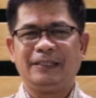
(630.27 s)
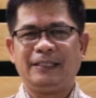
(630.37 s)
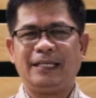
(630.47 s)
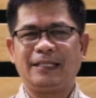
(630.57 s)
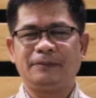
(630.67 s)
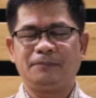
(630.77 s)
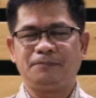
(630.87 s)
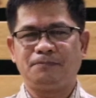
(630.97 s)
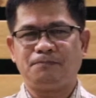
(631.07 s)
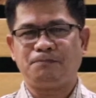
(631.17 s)
Nag
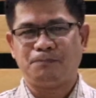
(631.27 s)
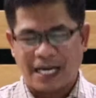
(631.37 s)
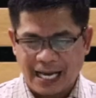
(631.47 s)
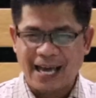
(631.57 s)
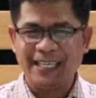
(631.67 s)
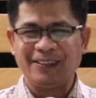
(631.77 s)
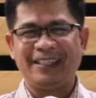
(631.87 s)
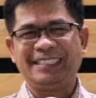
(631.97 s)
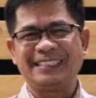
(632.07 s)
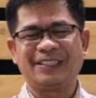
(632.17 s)
pakain ulit
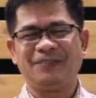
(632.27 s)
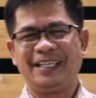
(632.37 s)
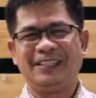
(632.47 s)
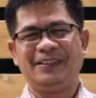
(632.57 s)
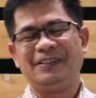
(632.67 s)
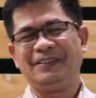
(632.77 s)
siya sa Panginoon.